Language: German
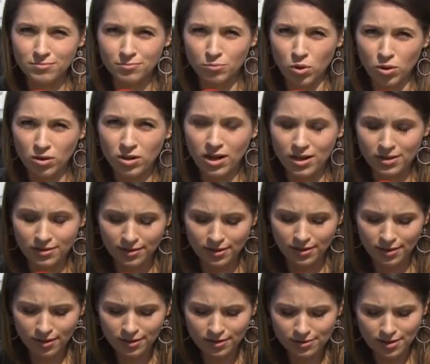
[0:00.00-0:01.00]

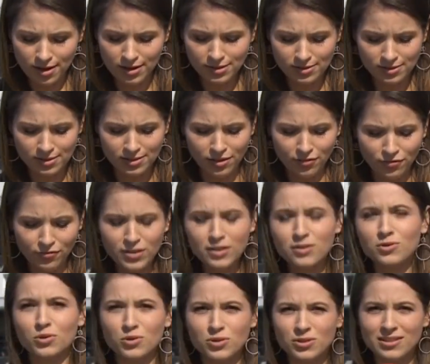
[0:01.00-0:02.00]
Burgenlandliga, das heißt in der
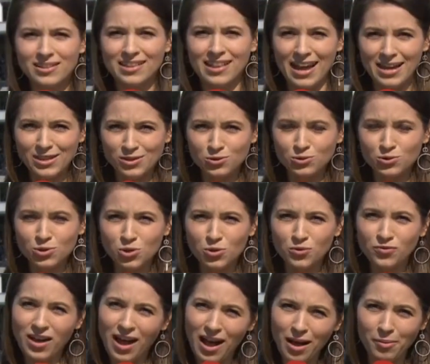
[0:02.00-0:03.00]
vierthöchsten
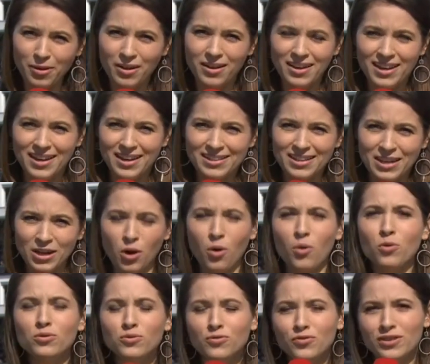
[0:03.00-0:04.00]
Leistungsstufe. Aber der
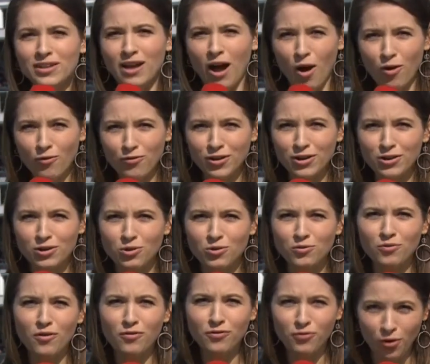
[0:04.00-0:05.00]
Grund für die
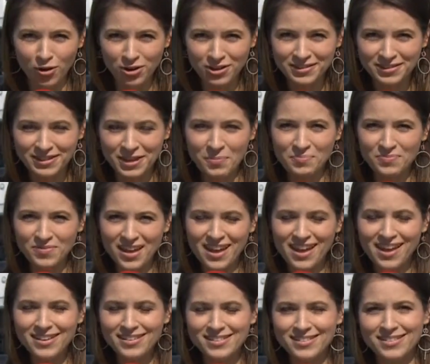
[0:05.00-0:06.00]
Aufregung war folgender. Der
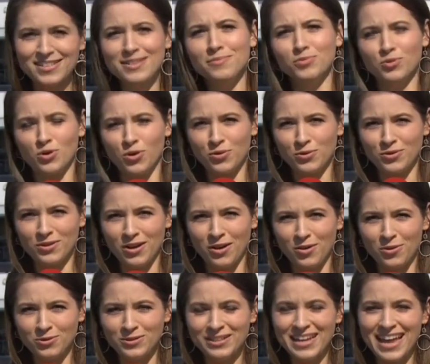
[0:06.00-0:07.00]

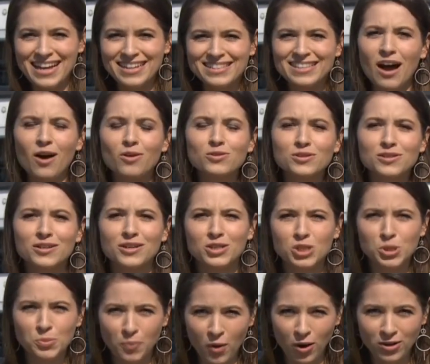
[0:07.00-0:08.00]
Ex-Teamtorhüter und
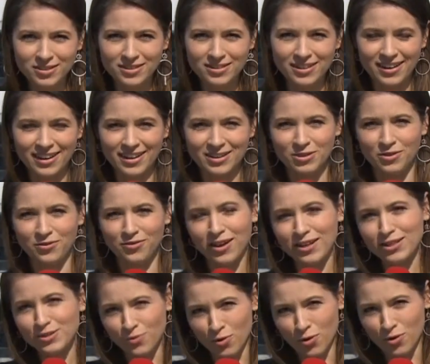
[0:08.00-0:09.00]
Ex-Austria-Sportdirektor
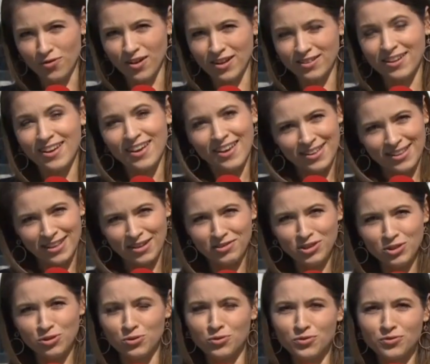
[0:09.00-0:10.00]
Franz Wohlfahrt, der
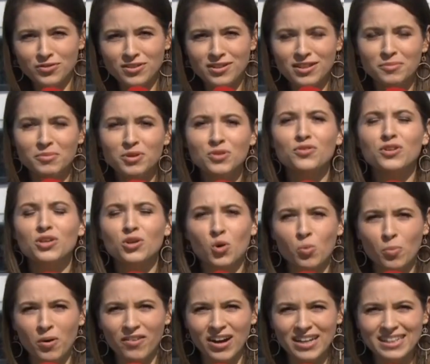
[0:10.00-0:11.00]
wird künftig nämlich für die
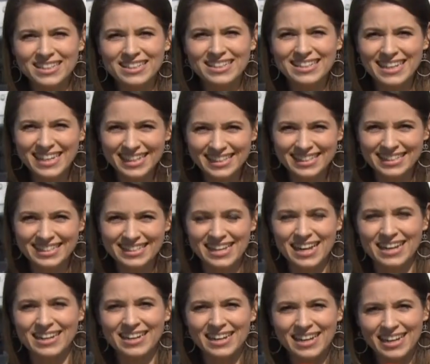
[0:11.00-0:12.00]
Oberwarter tätig
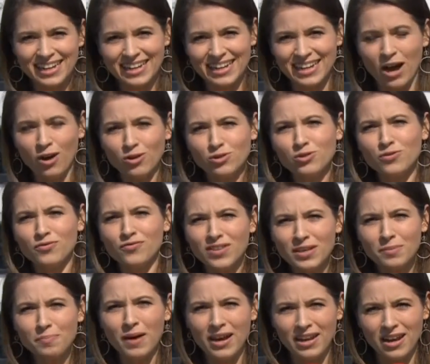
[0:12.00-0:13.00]
sein. Genauso
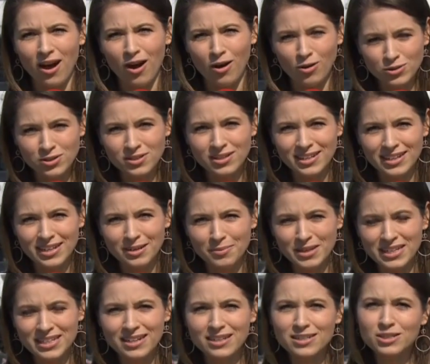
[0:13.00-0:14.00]
wie bei der Austria,
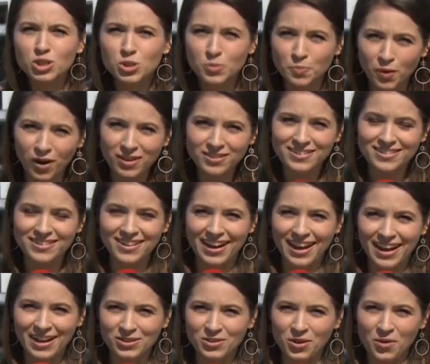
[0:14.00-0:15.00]
nämlich als
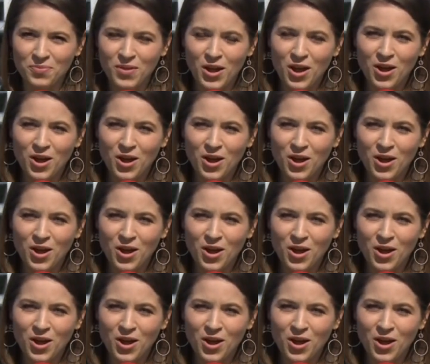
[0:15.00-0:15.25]
Sportdirektor.